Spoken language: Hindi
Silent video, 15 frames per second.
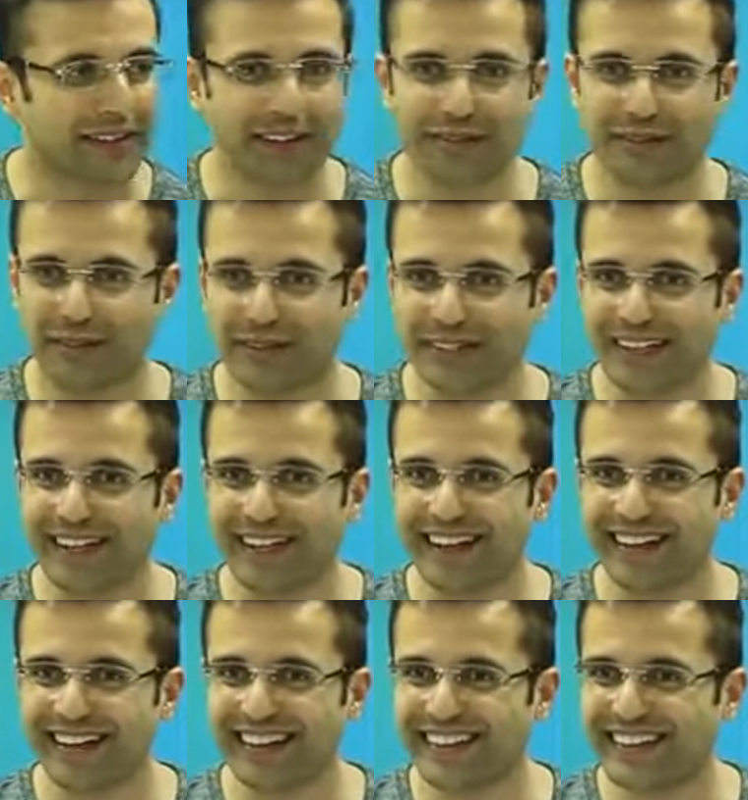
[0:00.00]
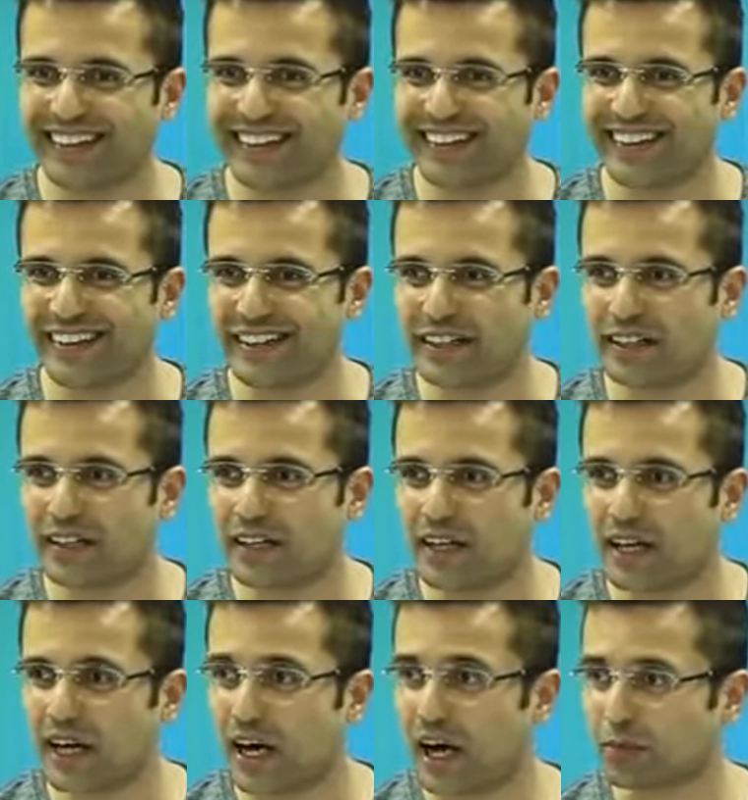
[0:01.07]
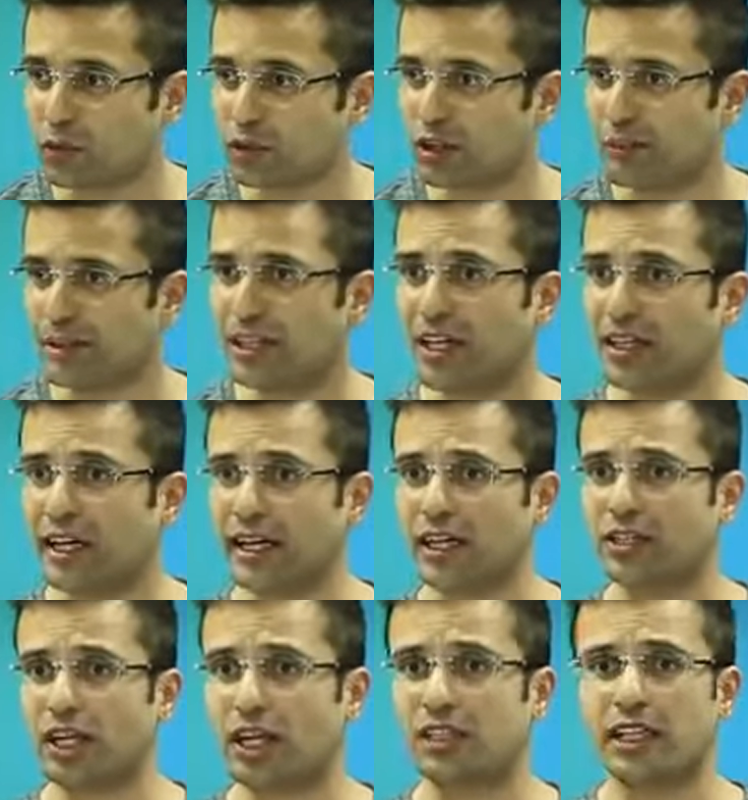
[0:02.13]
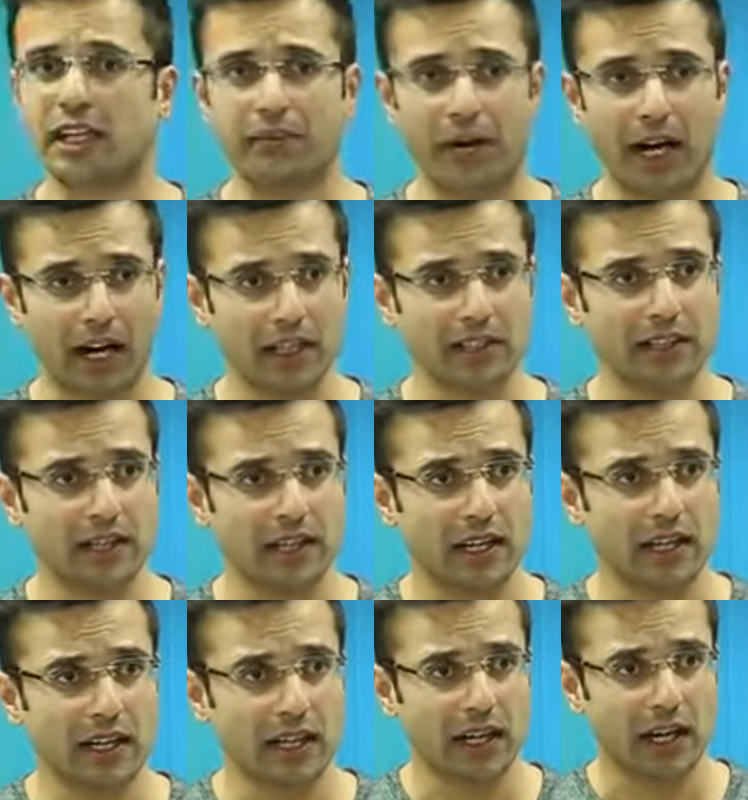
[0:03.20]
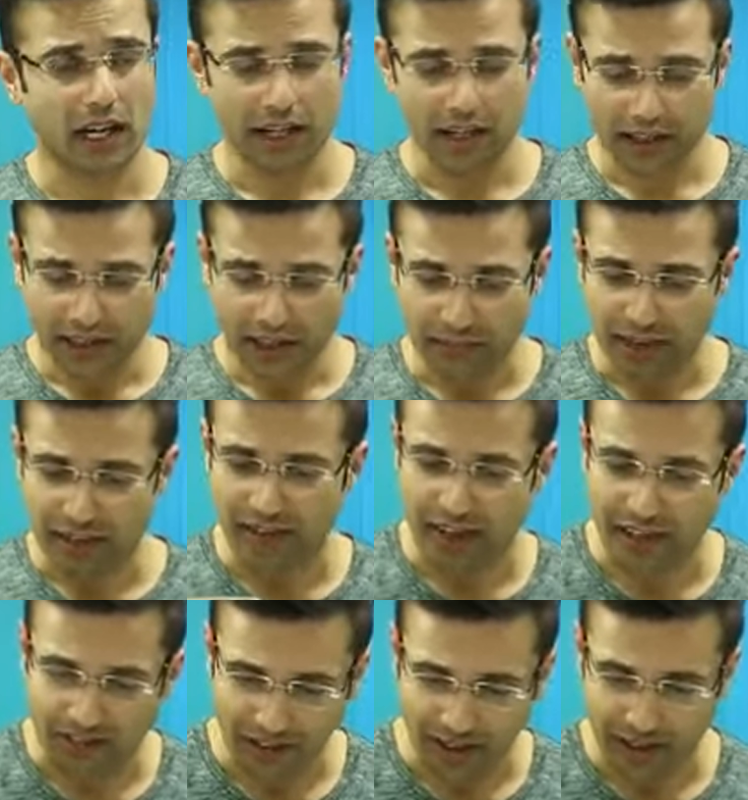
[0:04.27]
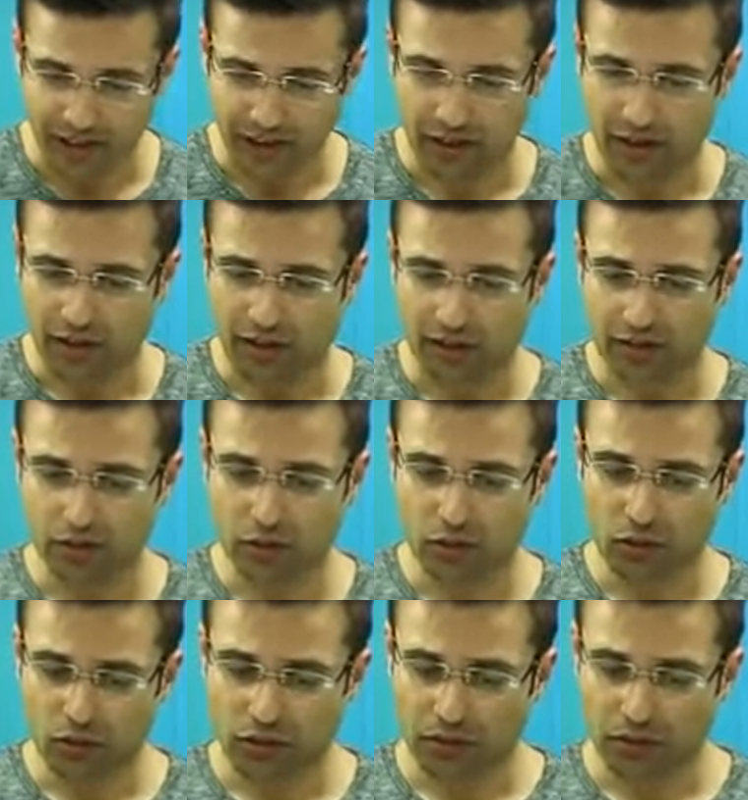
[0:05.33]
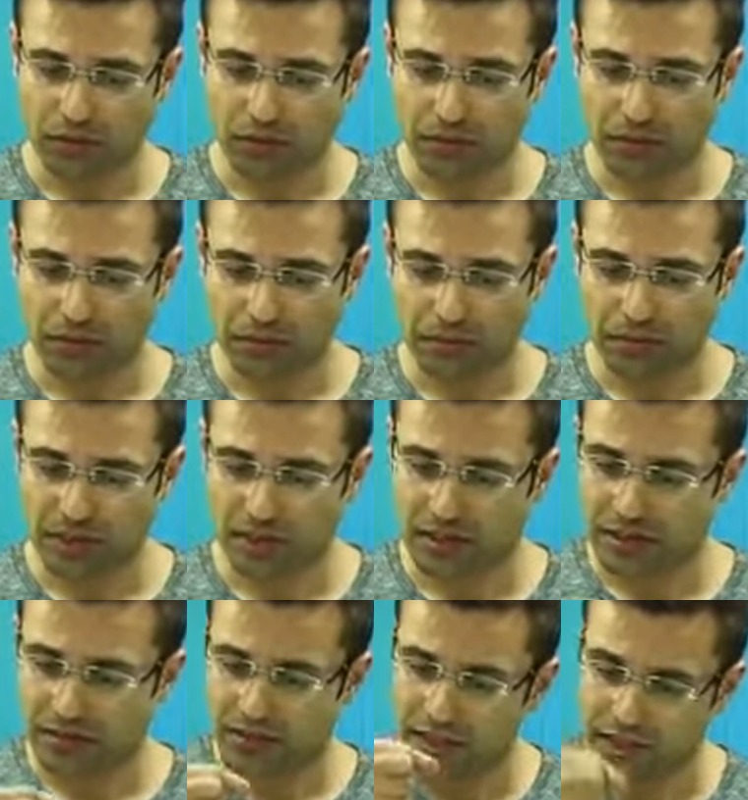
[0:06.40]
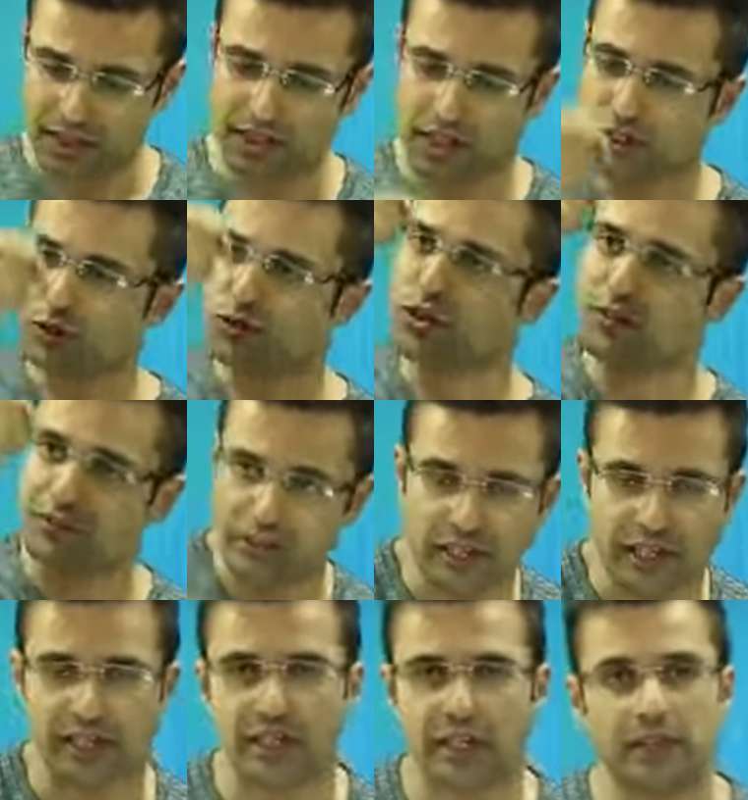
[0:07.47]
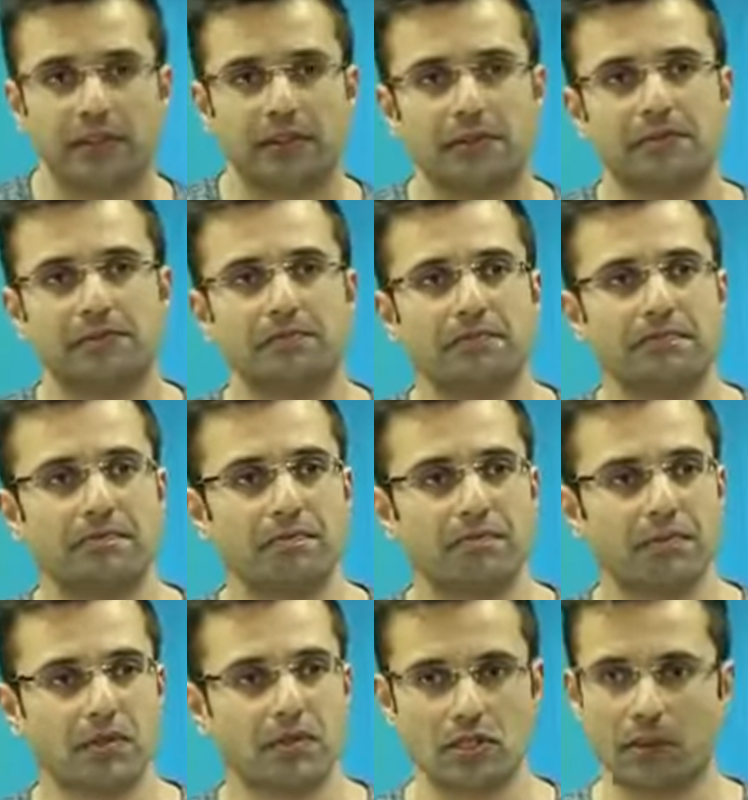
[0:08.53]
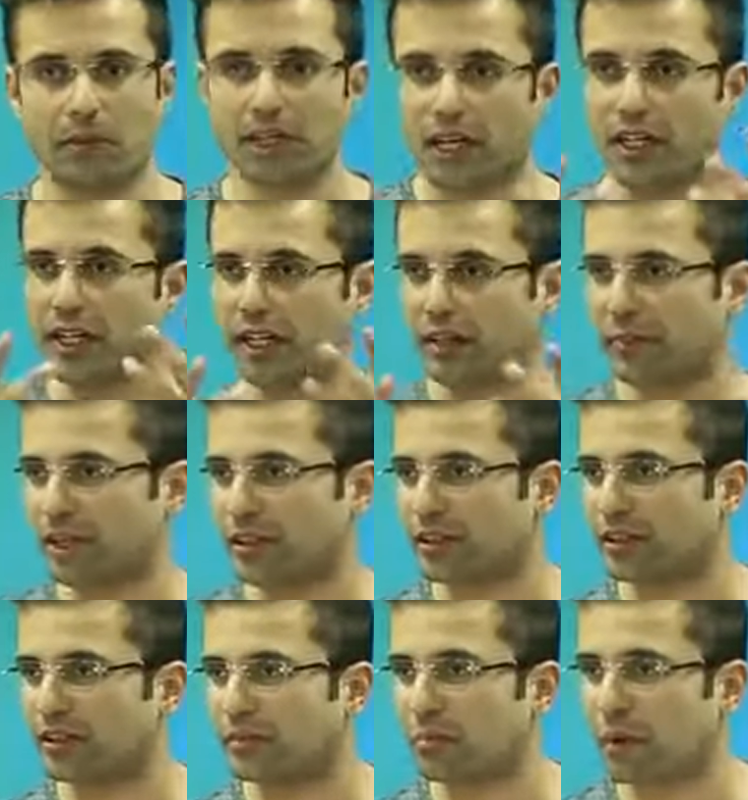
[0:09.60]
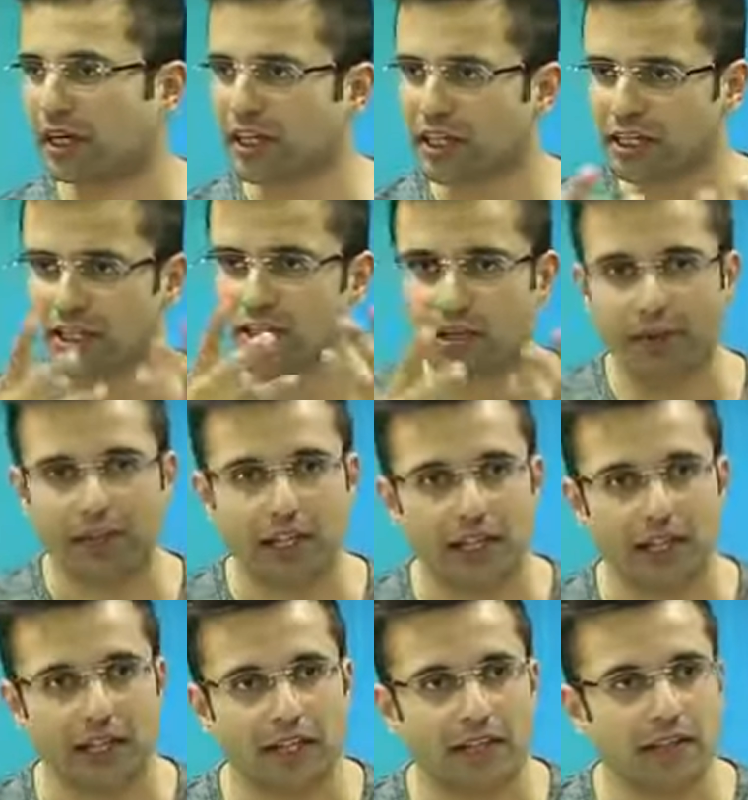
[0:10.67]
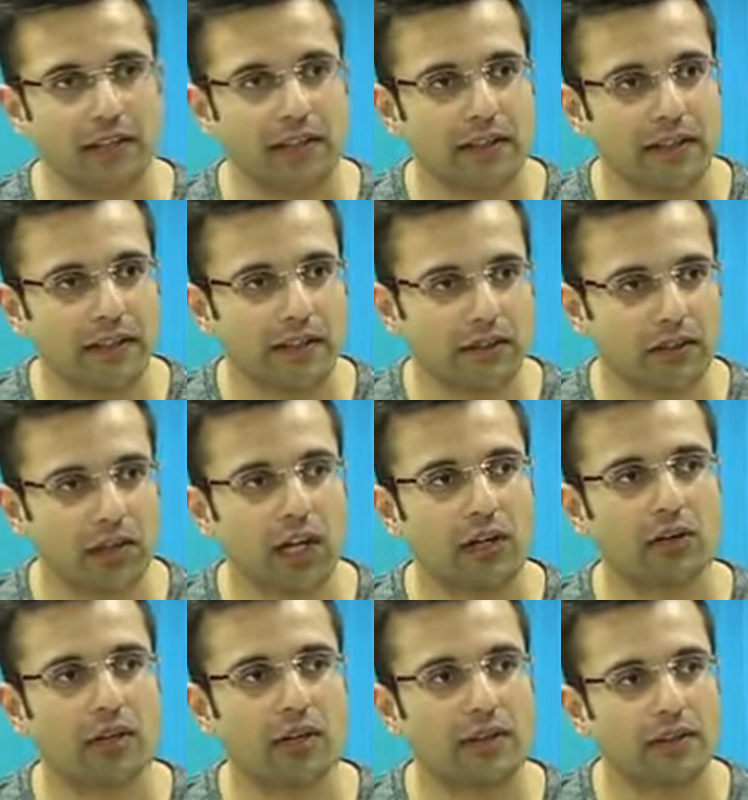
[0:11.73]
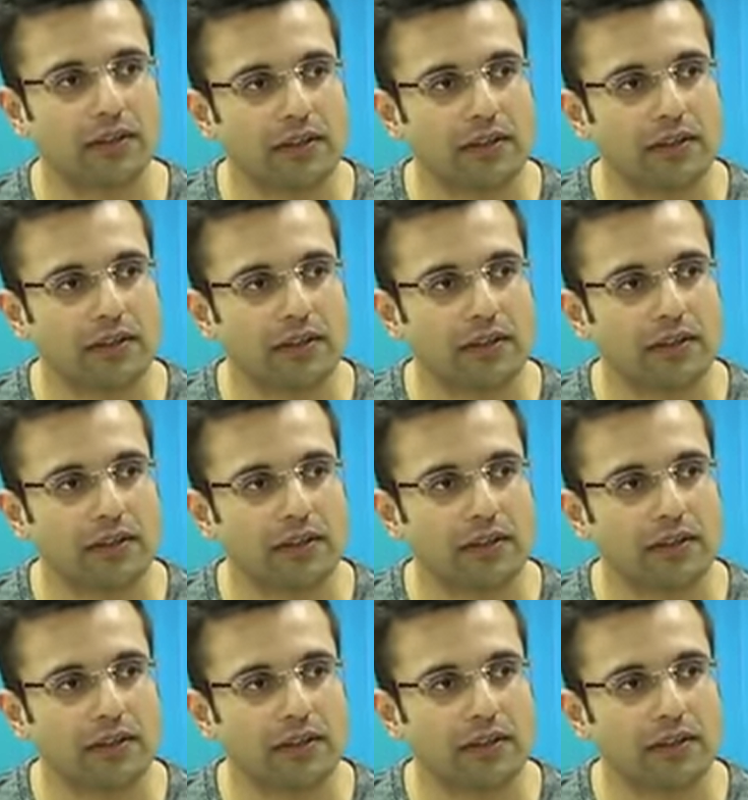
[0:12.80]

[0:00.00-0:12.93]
आप समझ गए ना आपको समझ आ जाए कि शादी के बाद अगर ये मेरी वाइफ है तो बस इसके साथ तो सिर्फ इसके साथ समझ आ जाए ये बात बारीकी से समझ आ जाए तो क्या होगा